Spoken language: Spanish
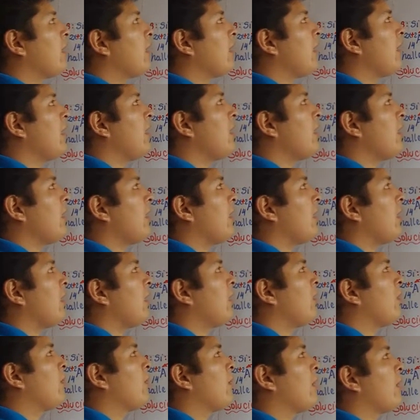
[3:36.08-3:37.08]
que tener
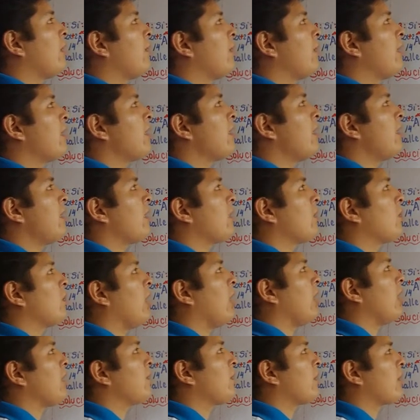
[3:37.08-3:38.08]
número de masa
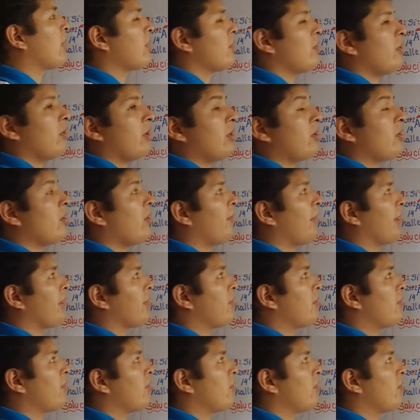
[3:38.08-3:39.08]
iguales, porque son
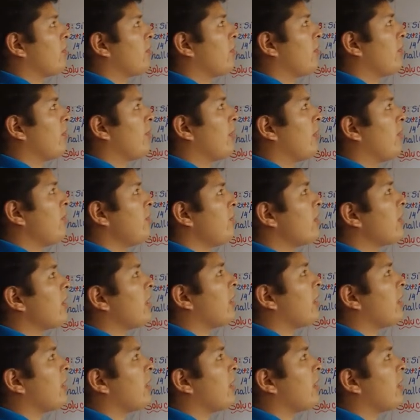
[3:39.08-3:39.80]
isóbaros, sus números